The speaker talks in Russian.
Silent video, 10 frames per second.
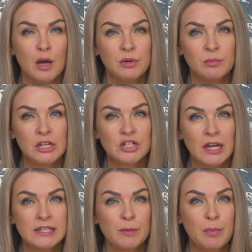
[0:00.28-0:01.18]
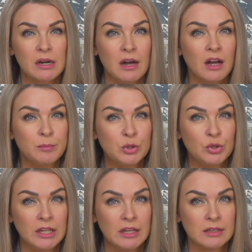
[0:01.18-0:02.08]
Приближается пора
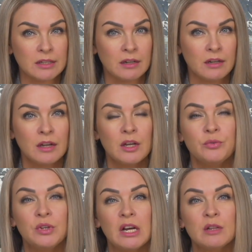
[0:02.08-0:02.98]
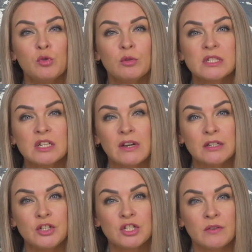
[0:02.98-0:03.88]
абитуриента. Филиал Мурманского
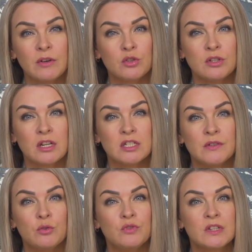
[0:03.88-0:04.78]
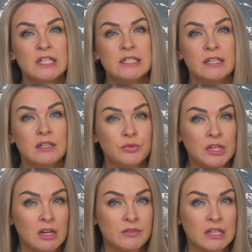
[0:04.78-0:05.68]
арктического государственного университета в
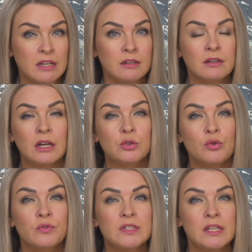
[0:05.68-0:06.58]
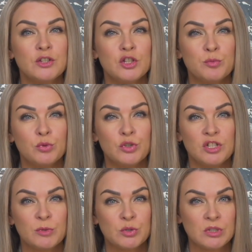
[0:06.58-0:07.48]
Кировске готов к встрече с
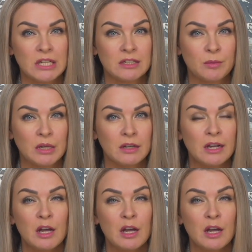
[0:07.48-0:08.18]
будущими студентами.